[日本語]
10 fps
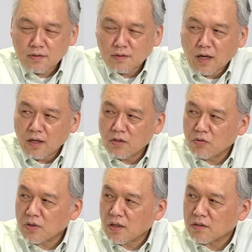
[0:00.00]
対
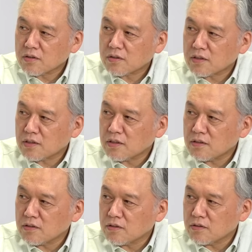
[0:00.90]
応できるスキ
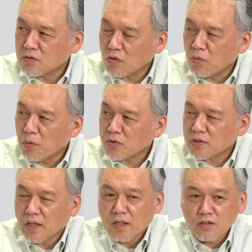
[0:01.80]
ルを
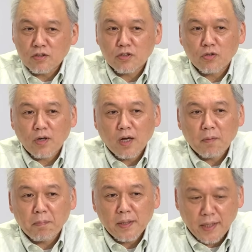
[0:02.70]
持っている人が
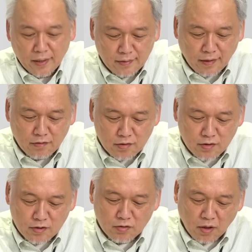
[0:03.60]
やっぱりやってるっ
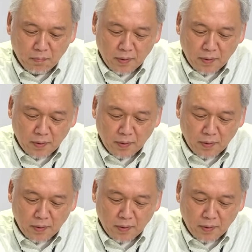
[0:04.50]
つうのは、やっ